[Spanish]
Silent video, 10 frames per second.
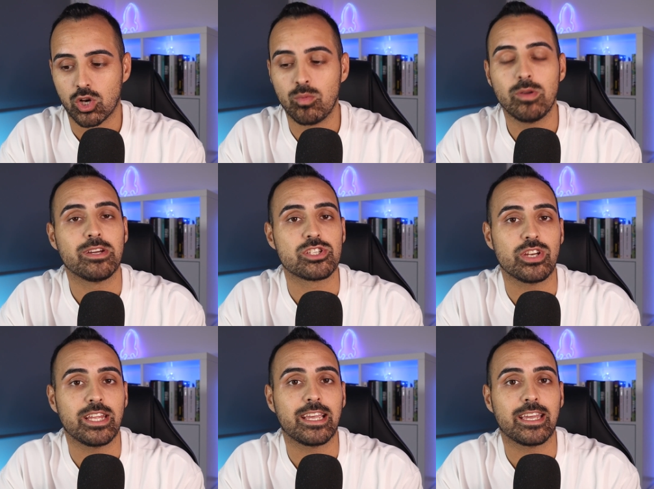como
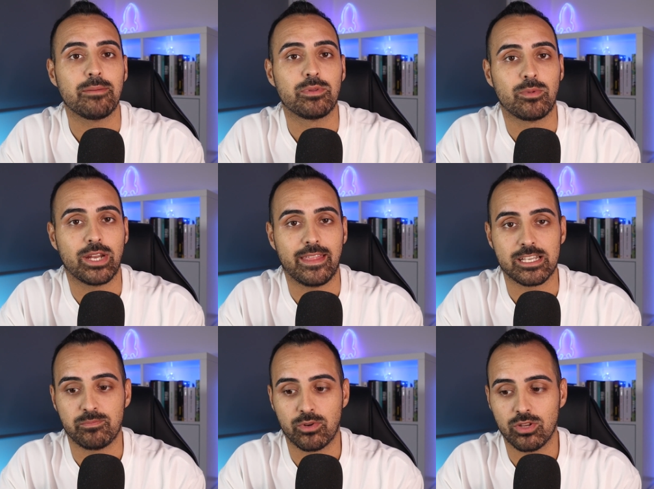inversor en
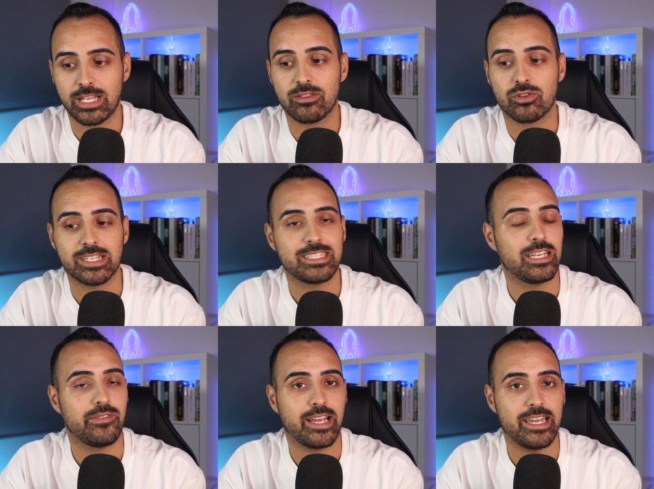criptomonedas. Por lo tanto, ¿qué
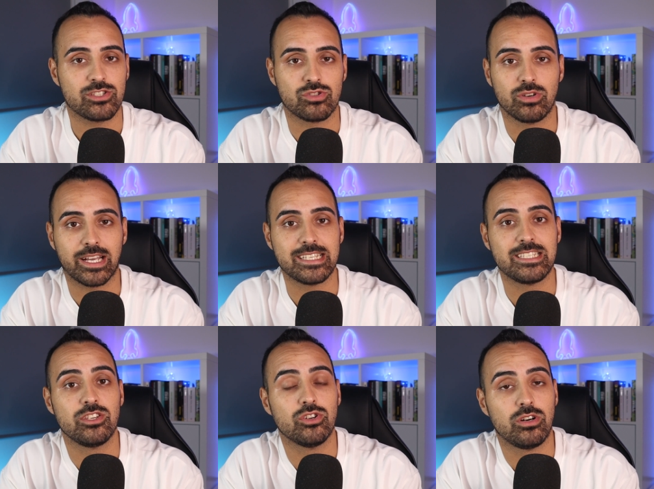significa esto? Que
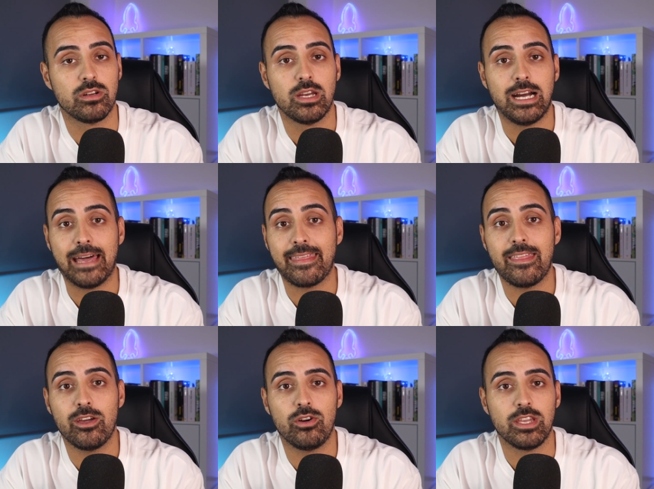si yo a
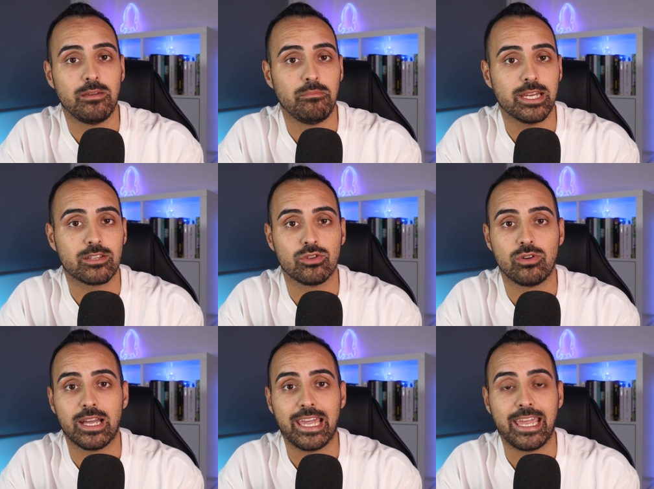día de hoy
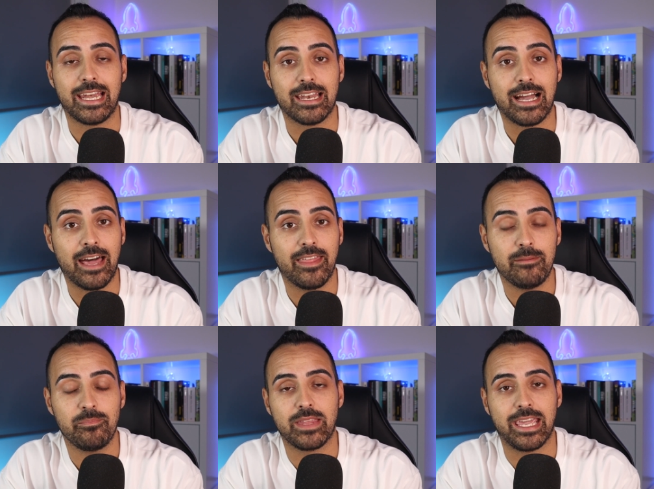invierto en
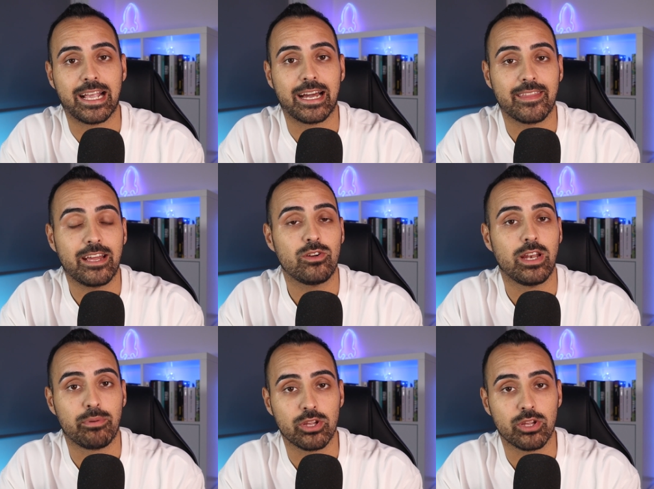ADA, en Cardano, en el